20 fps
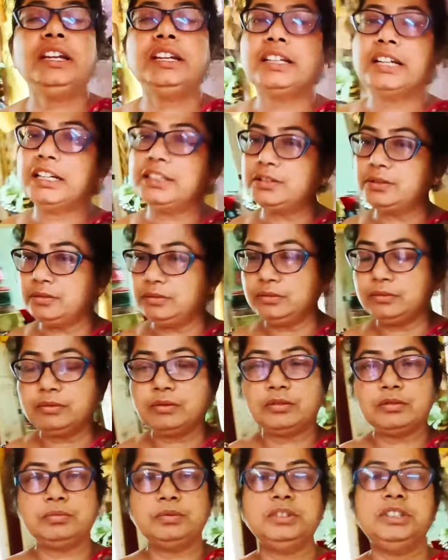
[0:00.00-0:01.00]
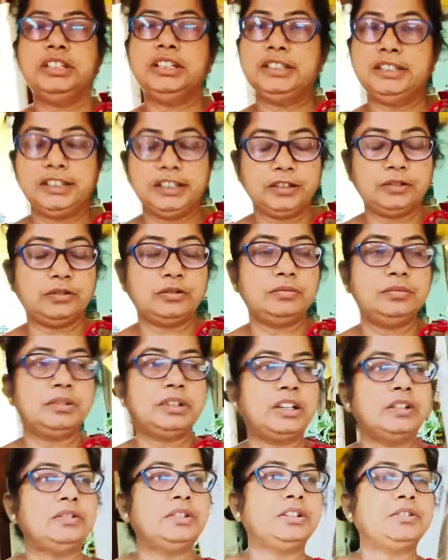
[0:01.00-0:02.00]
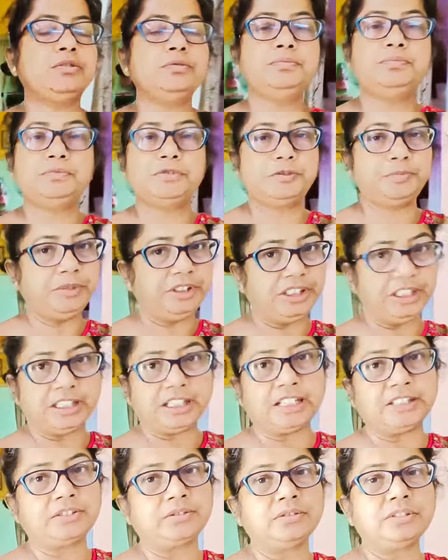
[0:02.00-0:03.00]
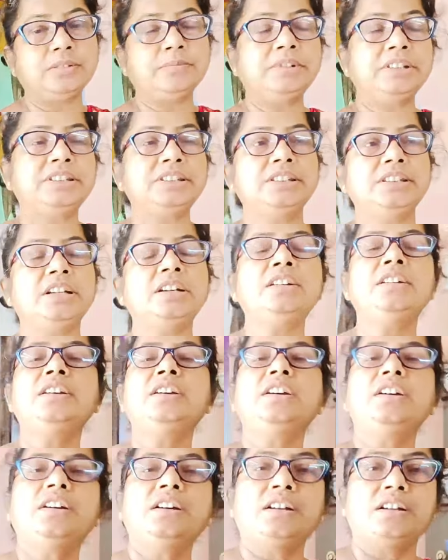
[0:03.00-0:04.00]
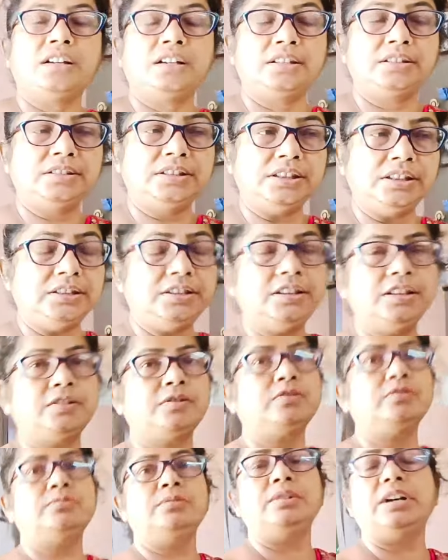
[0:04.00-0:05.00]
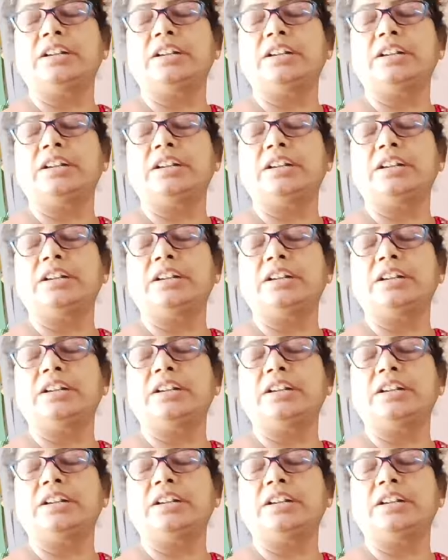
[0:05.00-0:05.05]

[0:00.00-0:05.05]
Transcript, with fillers: এই কাজগুলো করব ধীরে ধীরে করব কারণ খুব স্পিডে কাজ করতে পারছি না ধীরে ধীরে করব